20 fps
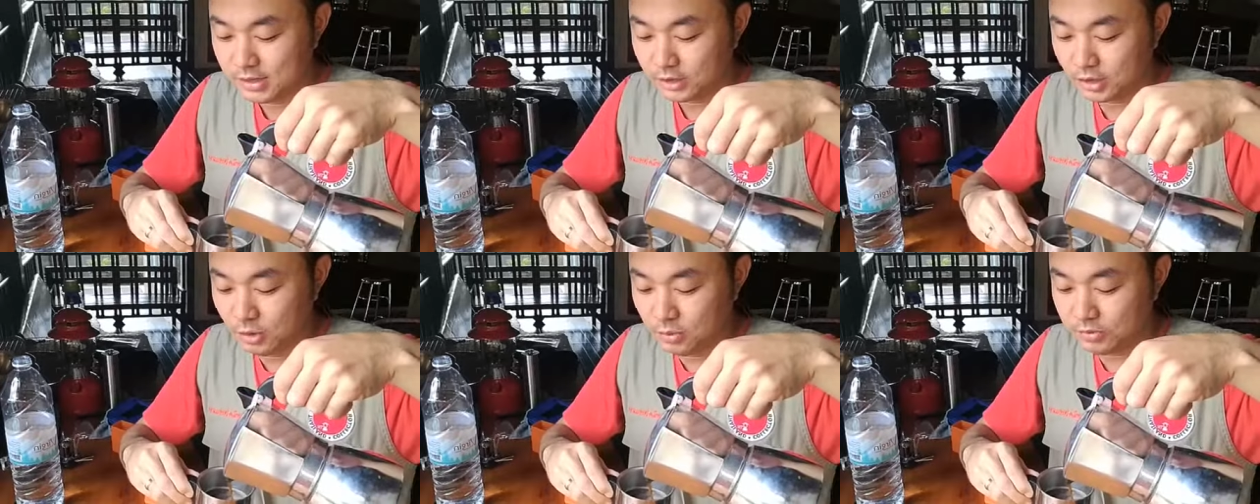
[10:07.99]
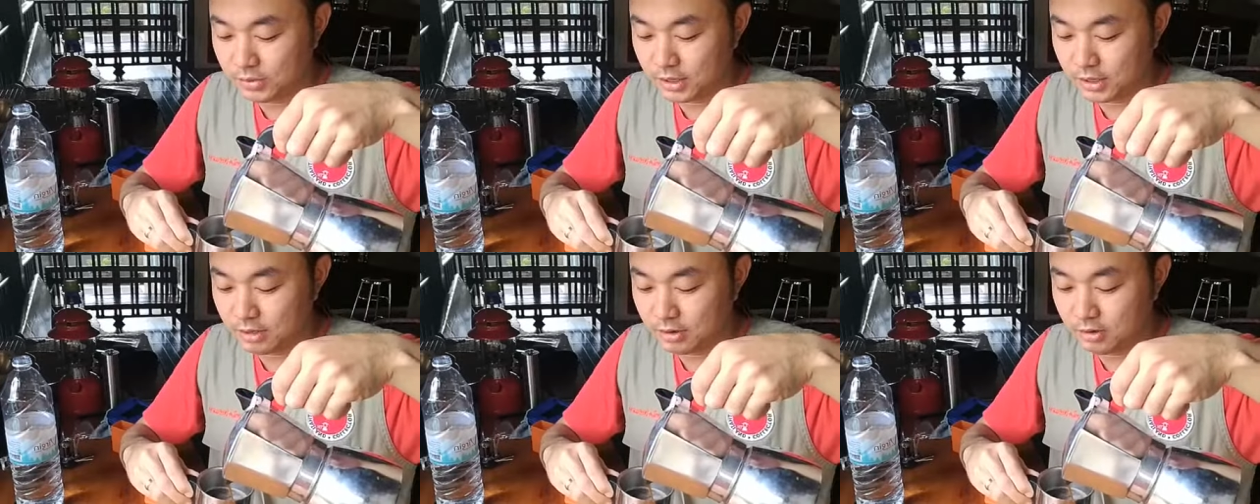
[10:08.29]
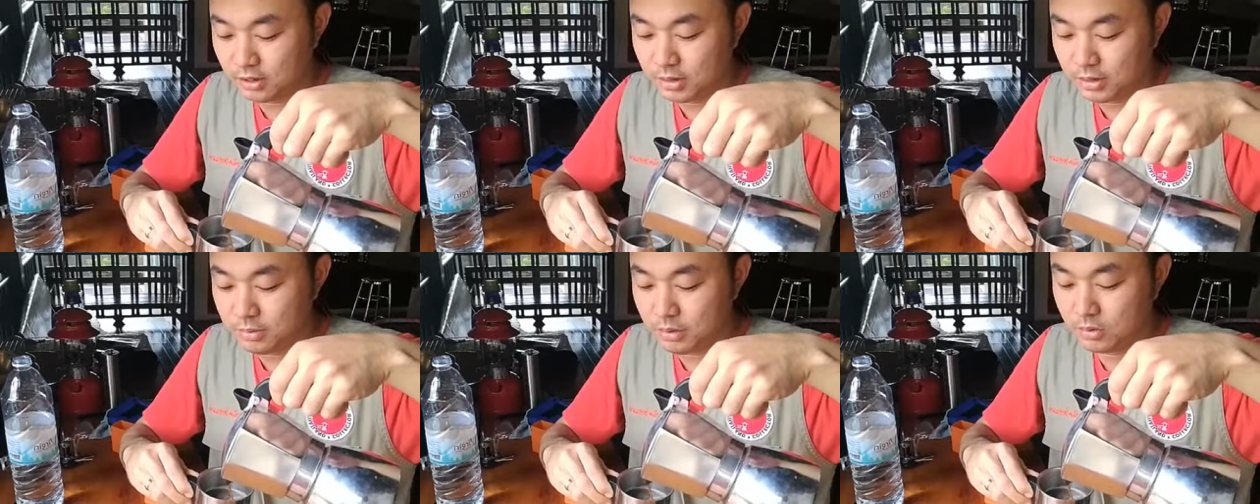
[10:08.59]
ต้มเสร็จต้อง
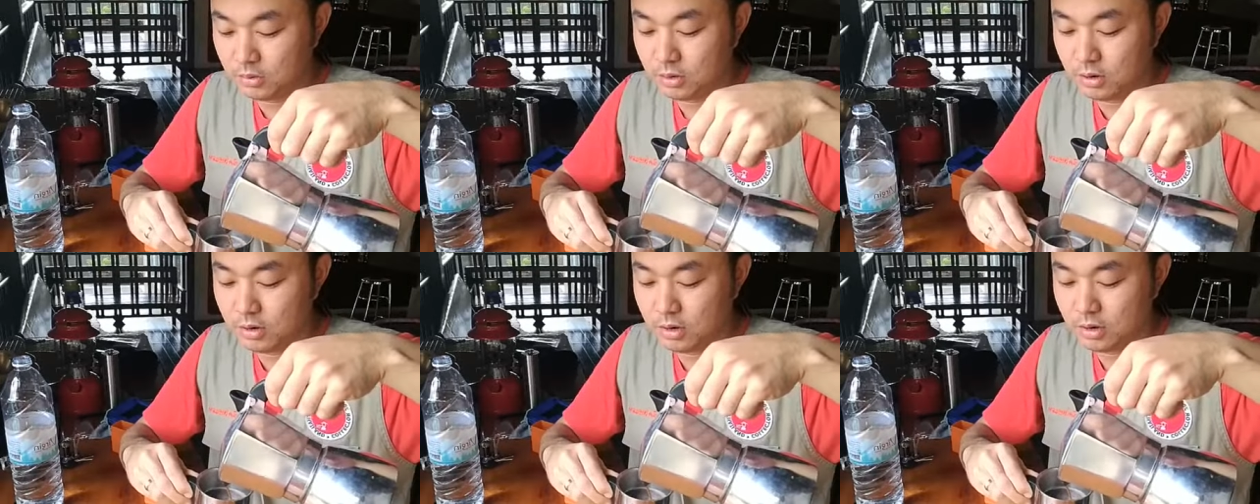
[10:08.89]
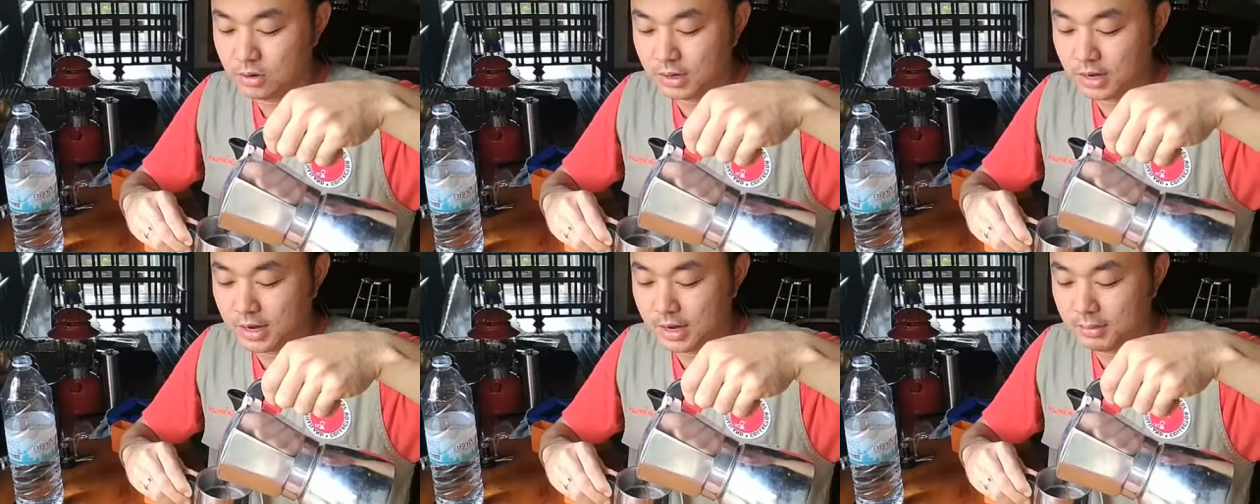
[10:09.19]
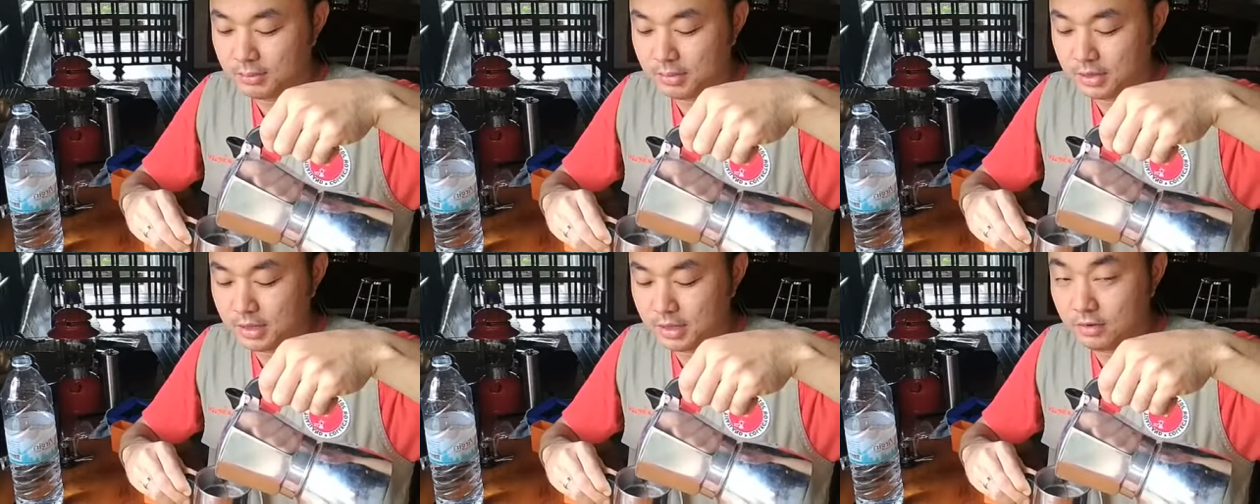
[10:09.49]
รีบยกออกนะครับ
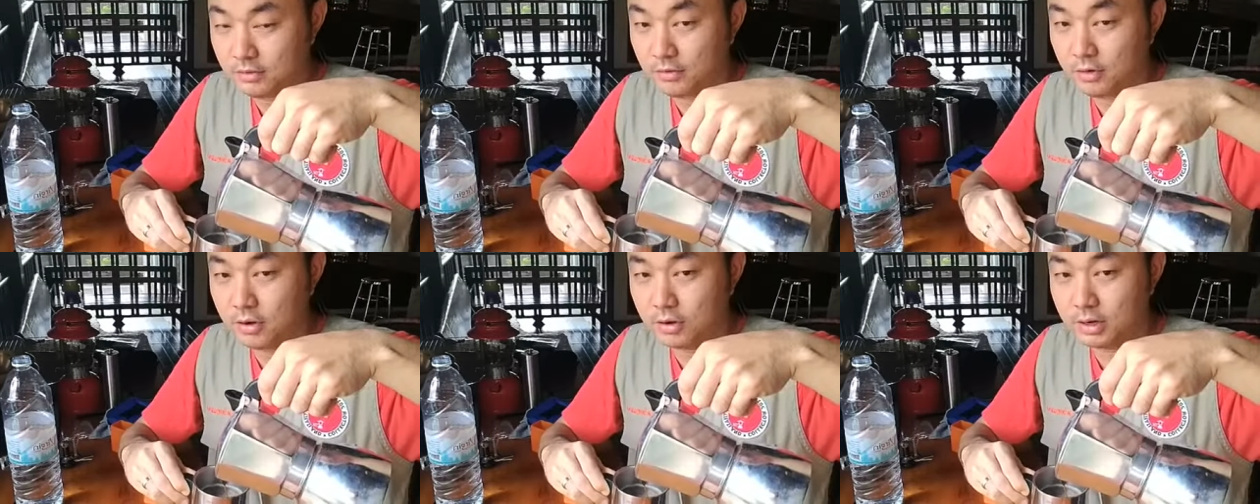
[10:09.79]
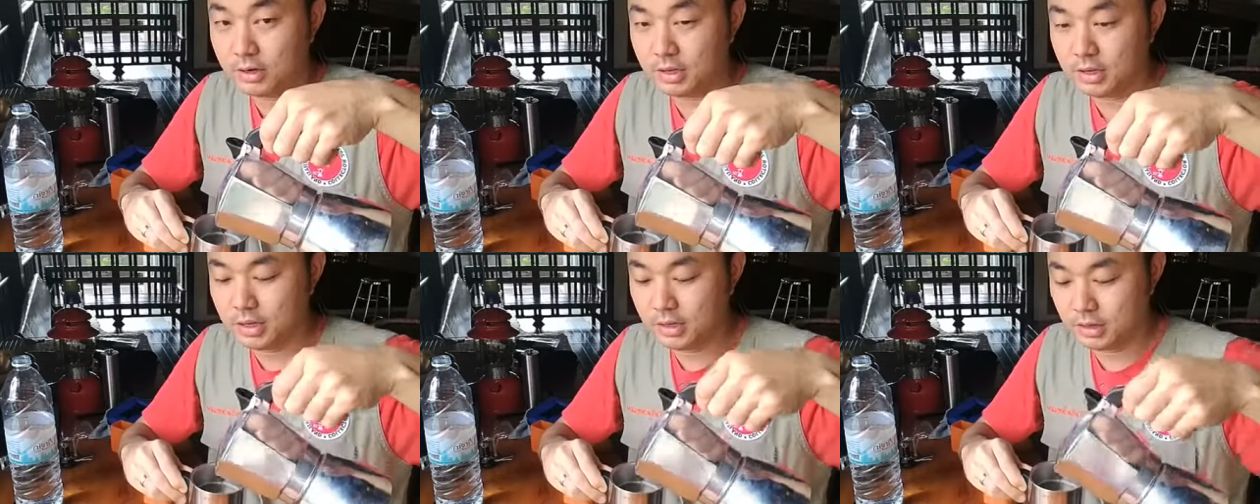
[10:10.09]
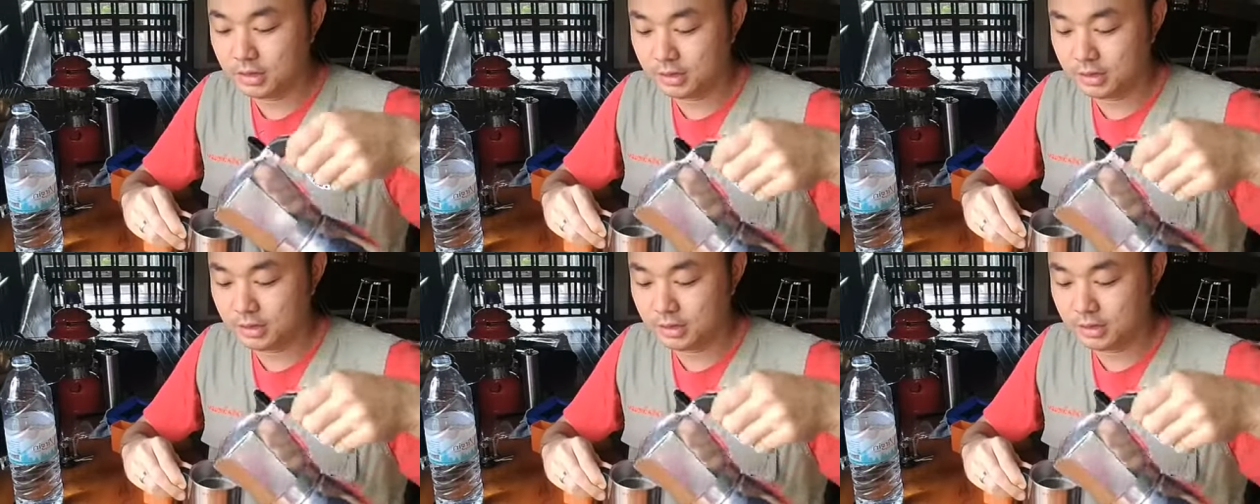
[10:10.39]
มันจะได้ฟองที่